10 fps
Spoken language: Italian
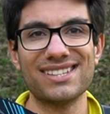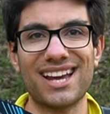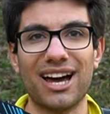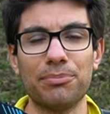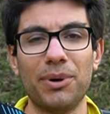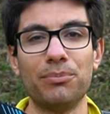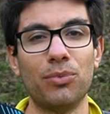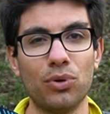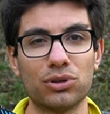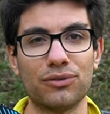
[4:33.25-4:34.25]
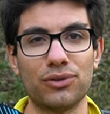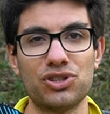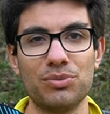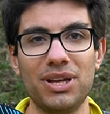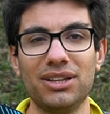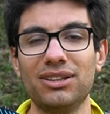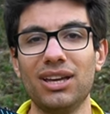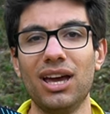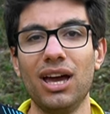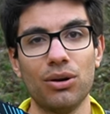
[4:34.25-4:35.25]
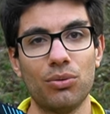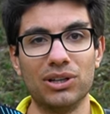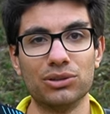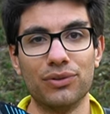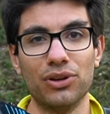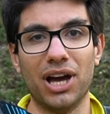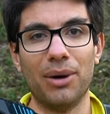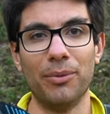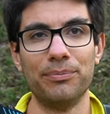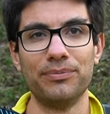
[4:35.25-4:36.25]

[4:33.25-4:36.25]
scarpa molto velocemente quando vogliamo.